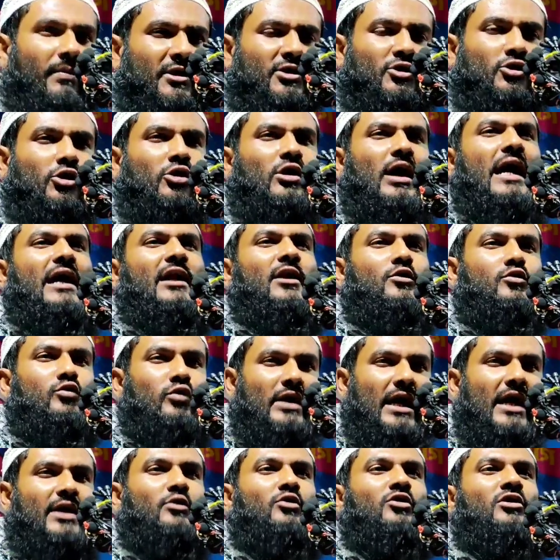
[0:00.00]
পবিত্র আল
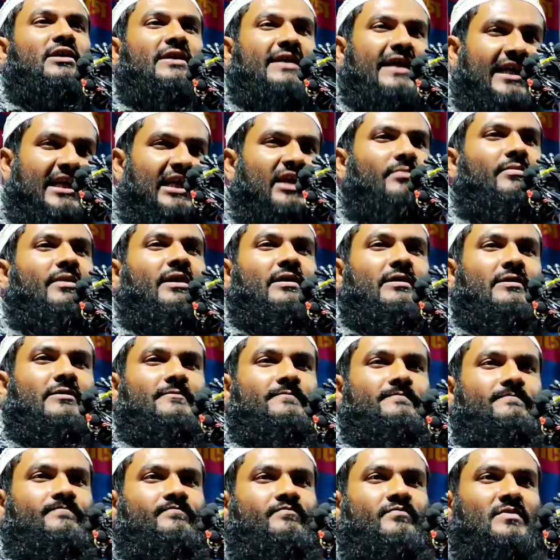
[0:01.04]
কোরআনুল কারিমে
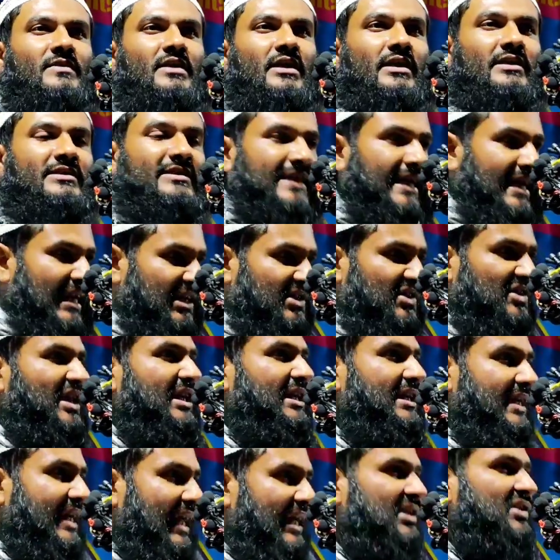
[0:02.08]
যারা
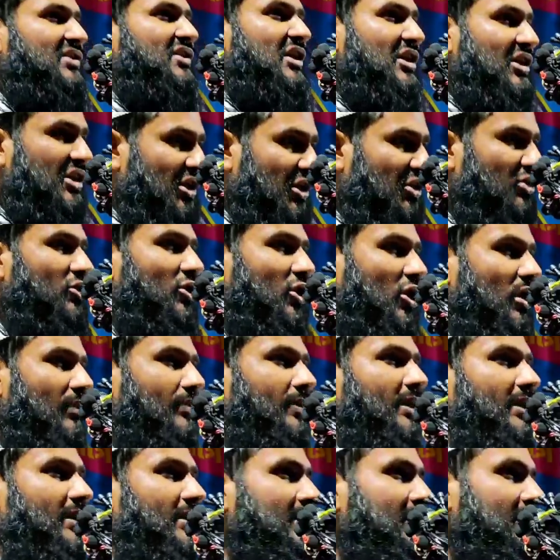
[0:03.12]
শিক্ষায় শিক্ষিত
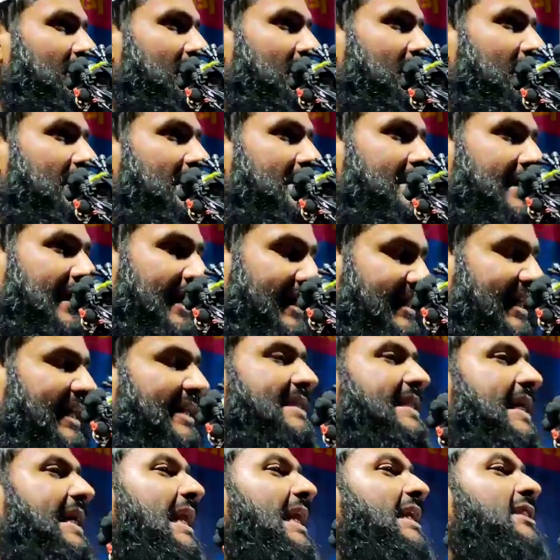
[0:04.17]
হবে
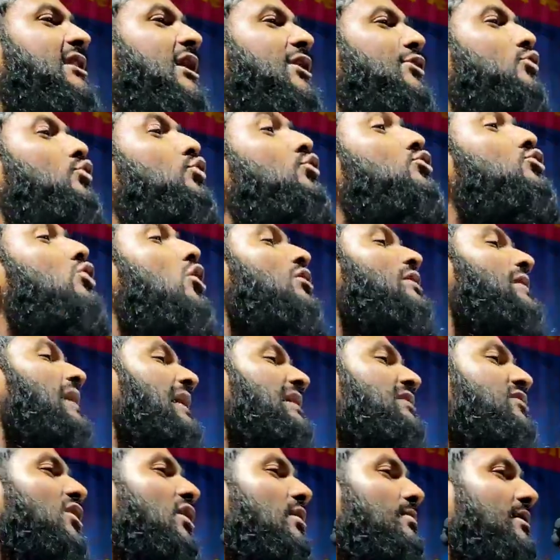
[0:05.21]
এদের দ্বারাতে দুটো
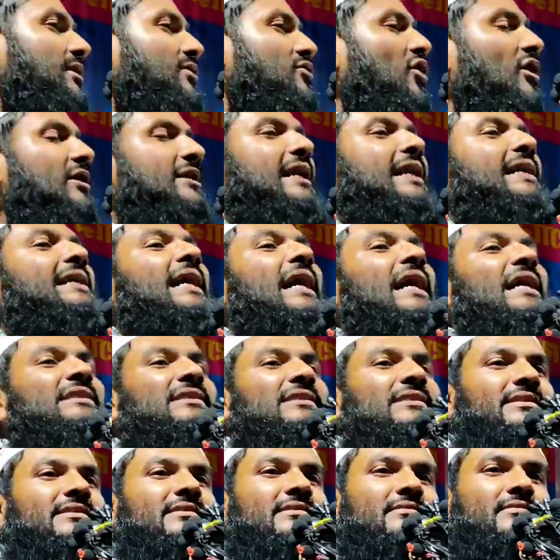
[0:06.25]
কাজ হবে কটা
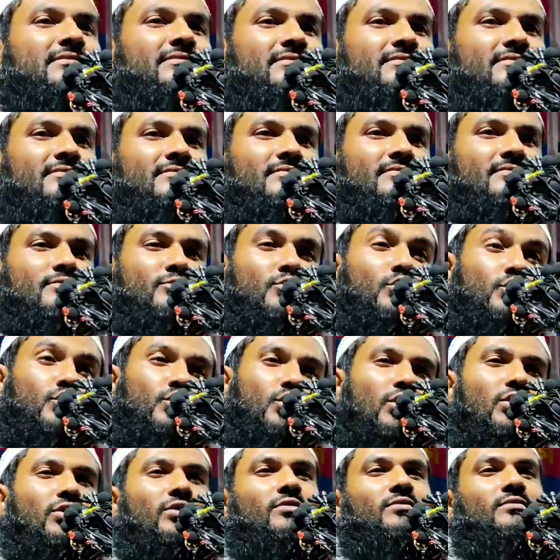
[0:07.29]
কাজ
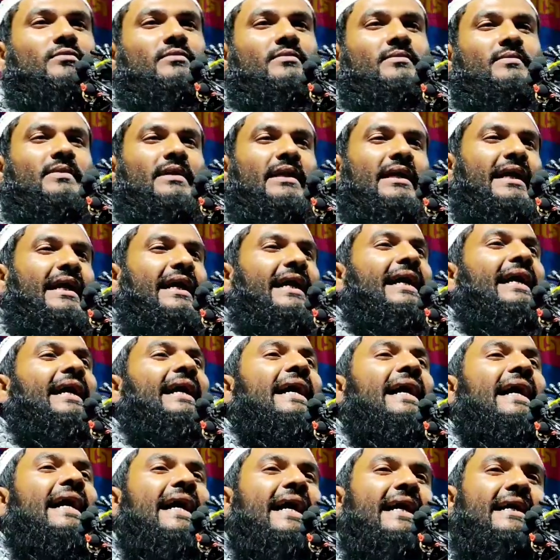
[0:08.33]
দুটো
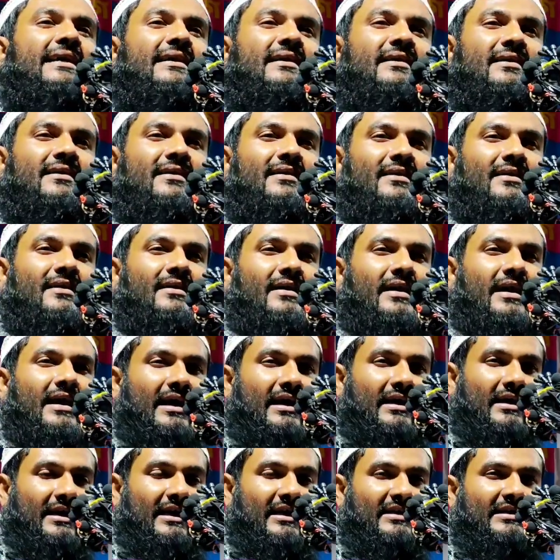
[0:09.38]
এক
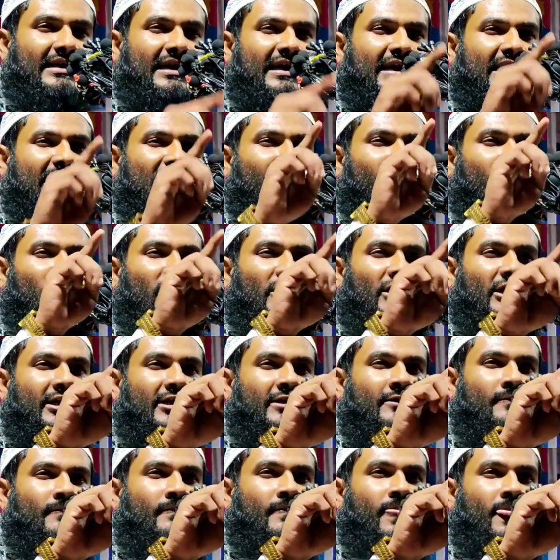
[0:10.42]
আল্লাহ তাআলা
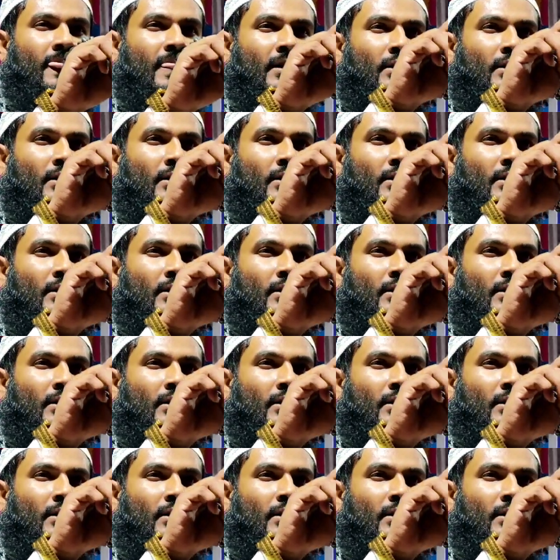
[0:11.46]
বলেন